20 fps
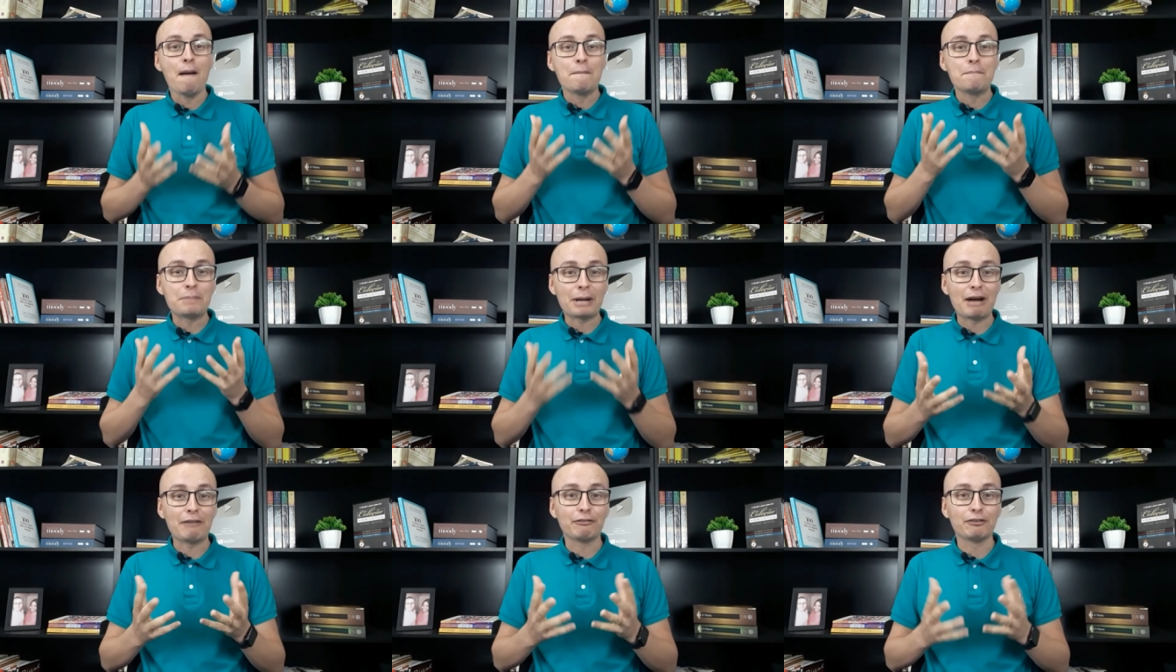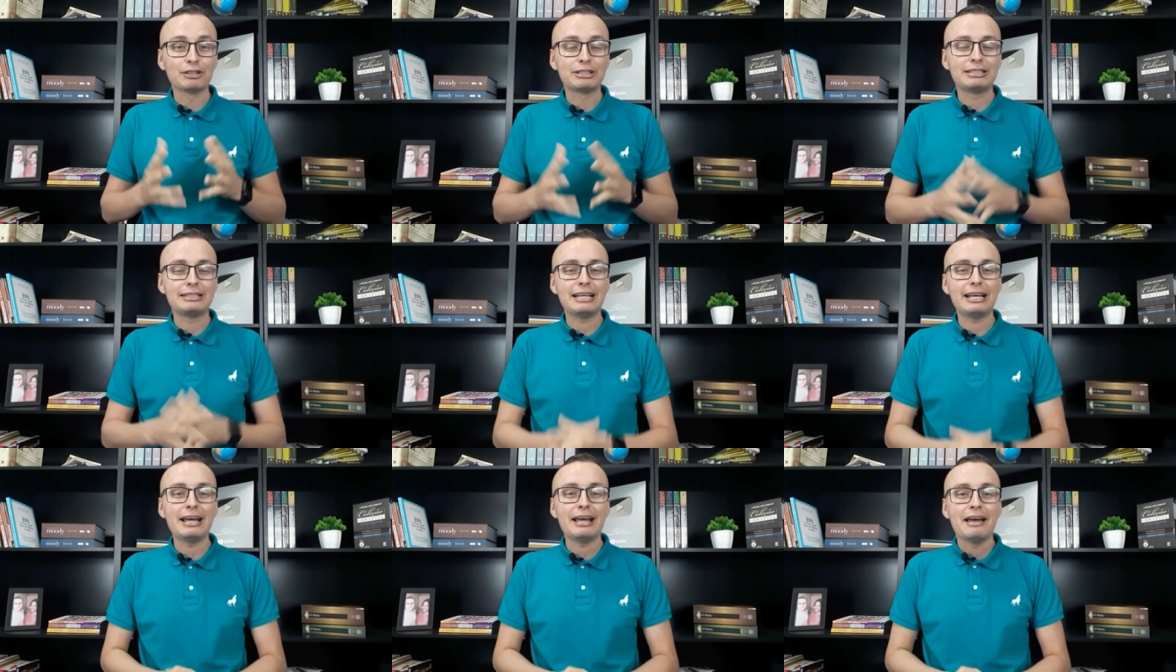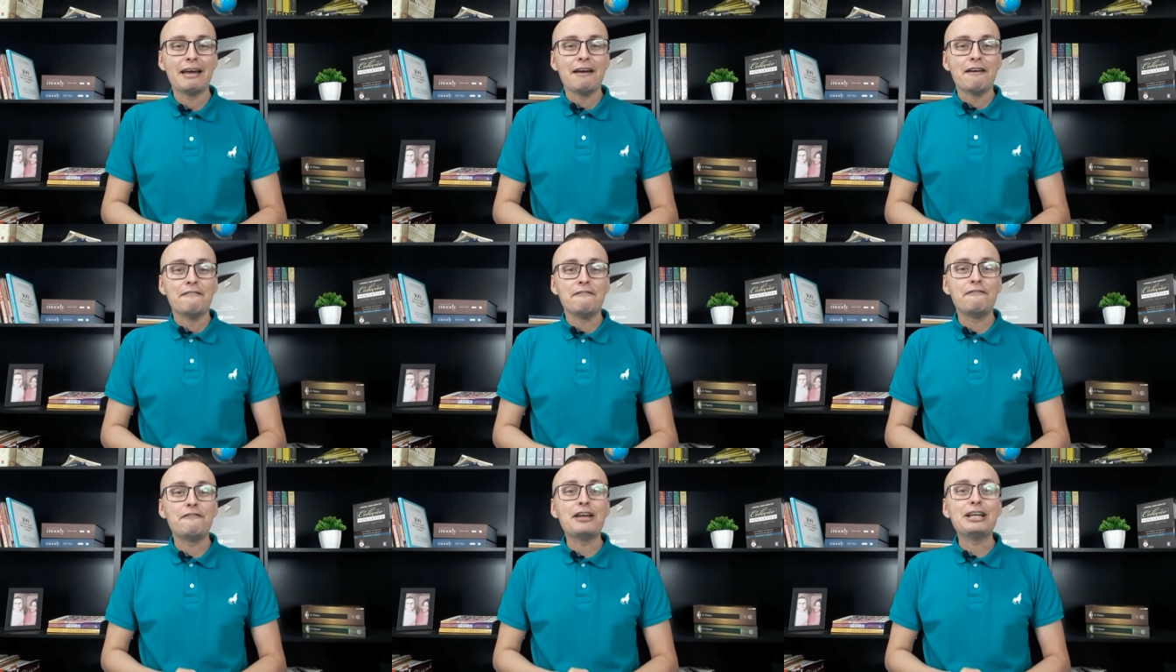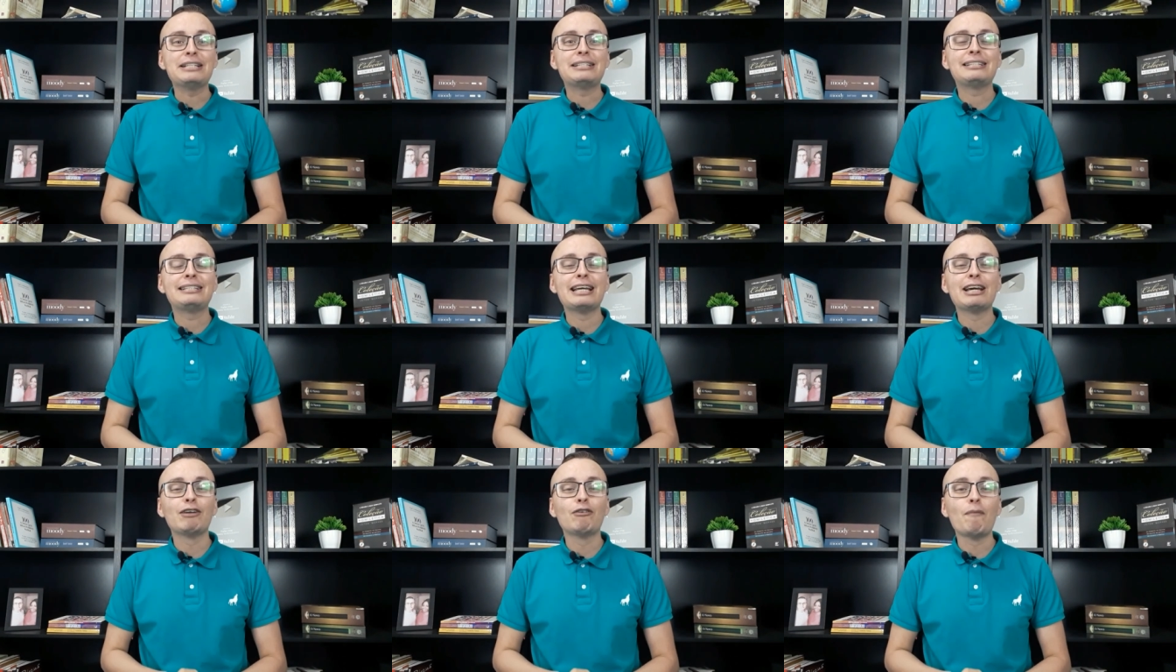para você
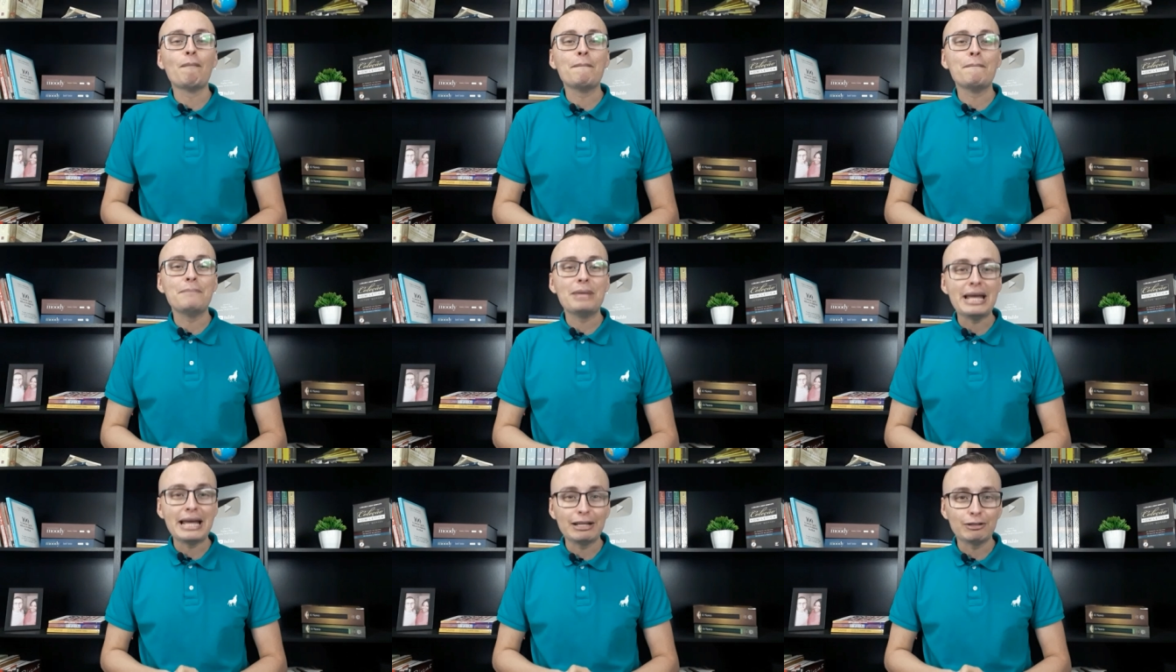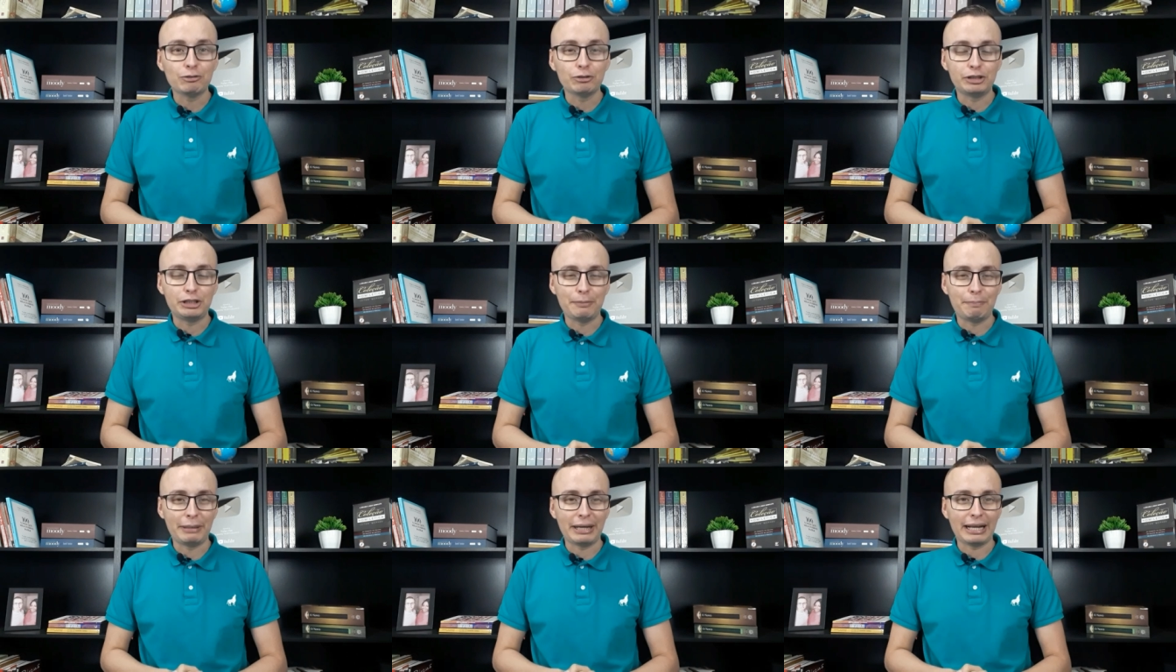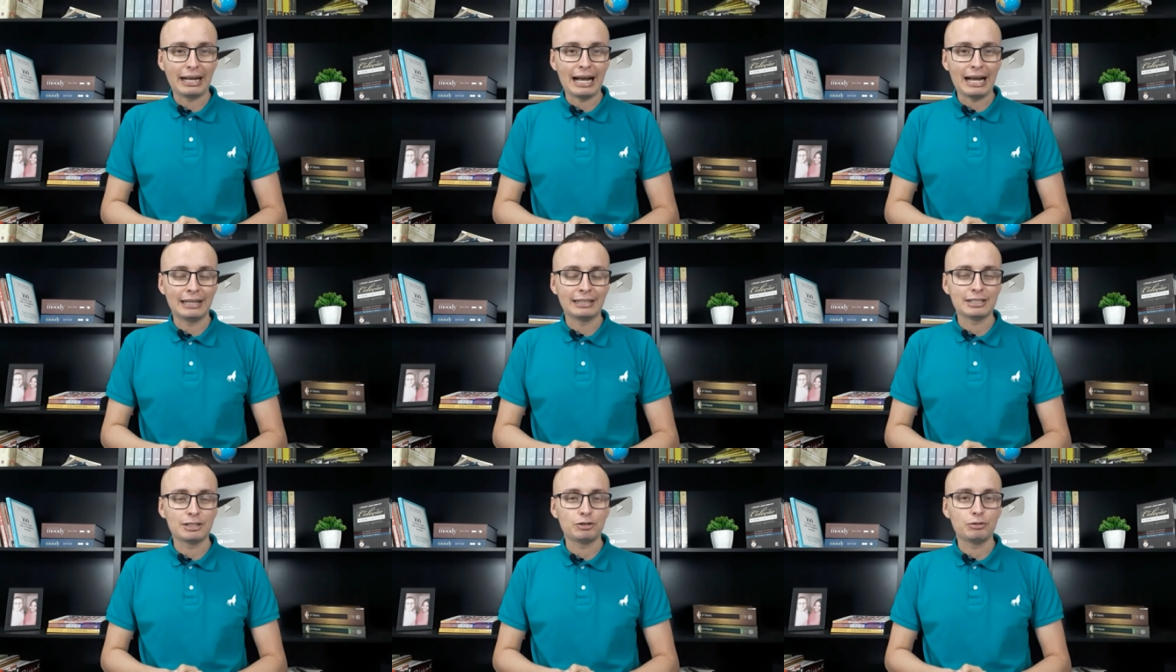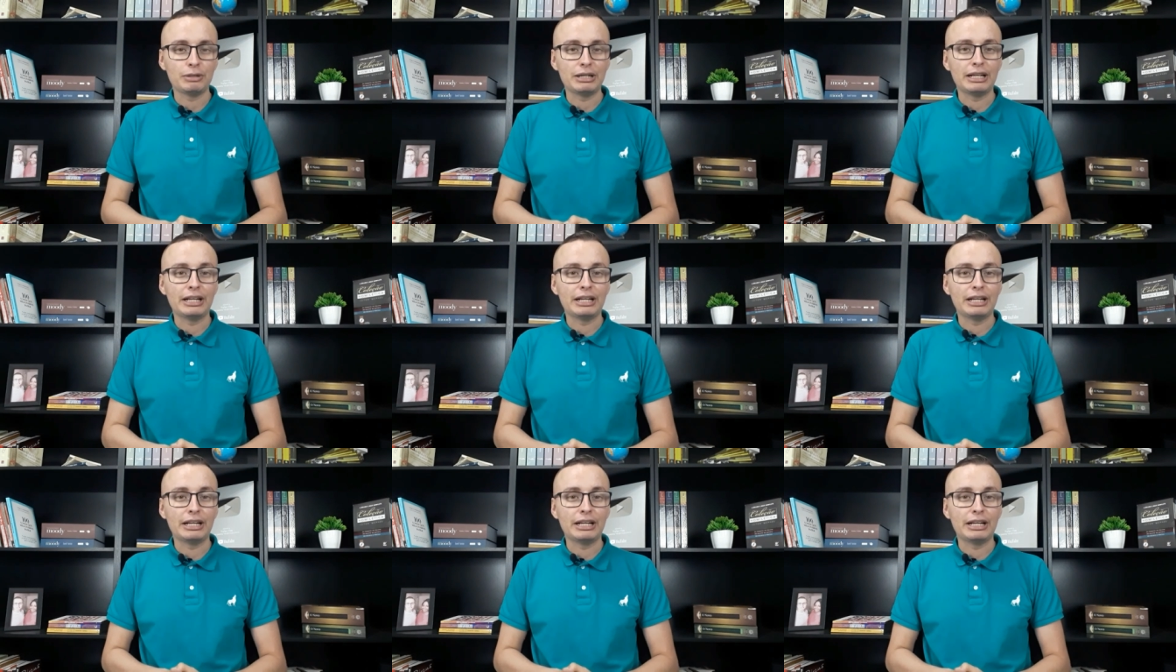vencer o medo de pregar na sua